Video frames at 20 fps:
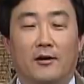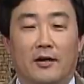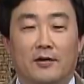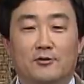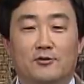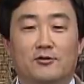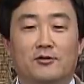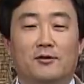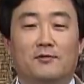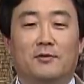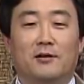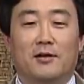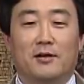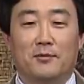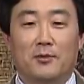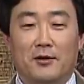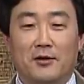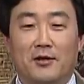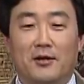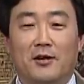한 주일 만에
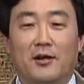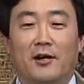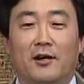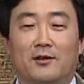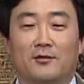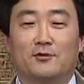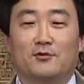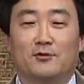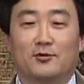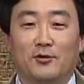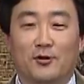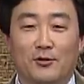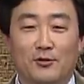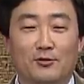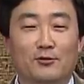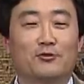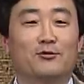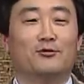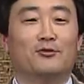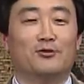뵈니까 아주
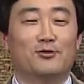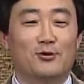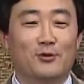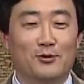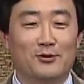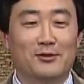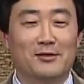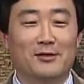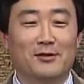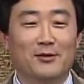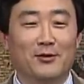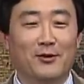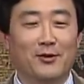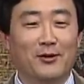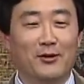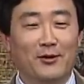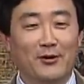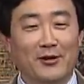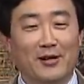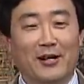얼굴들도
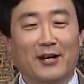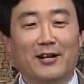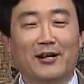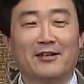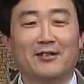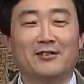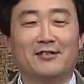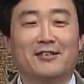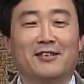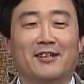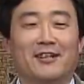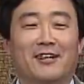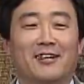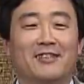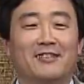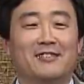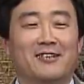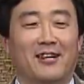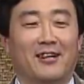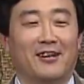좋으시고 강의를
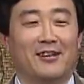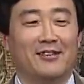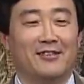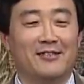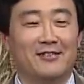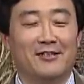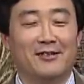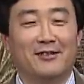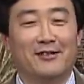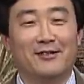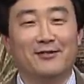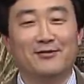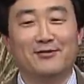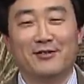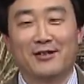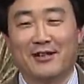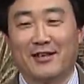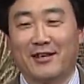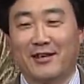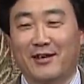제가 잘 시작할 수
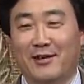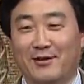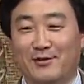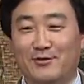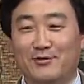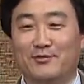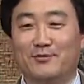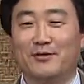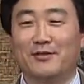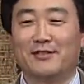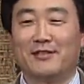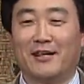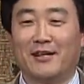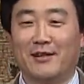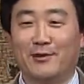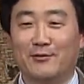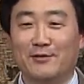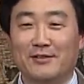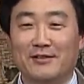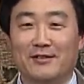있게 준비를
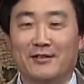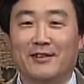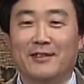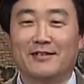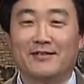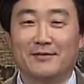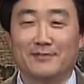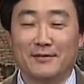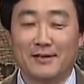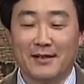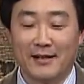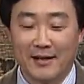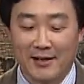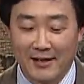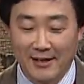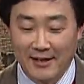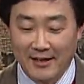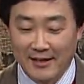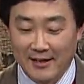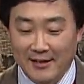잘해 오신 것 같습니다.
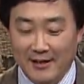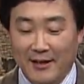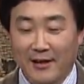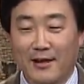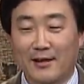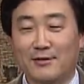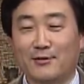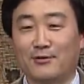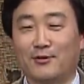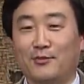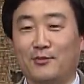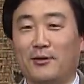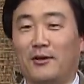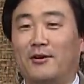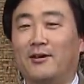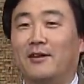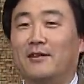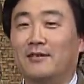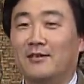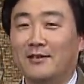댁에서도
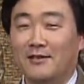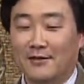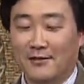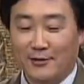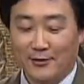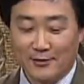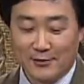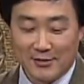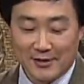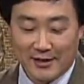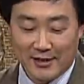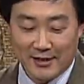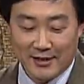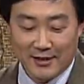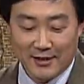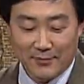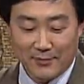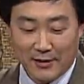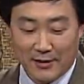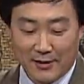편안히
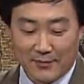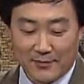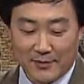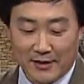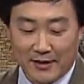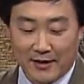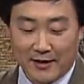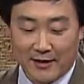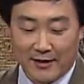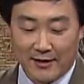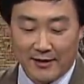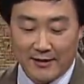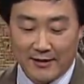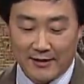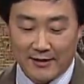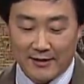들어주시기 바랍니다.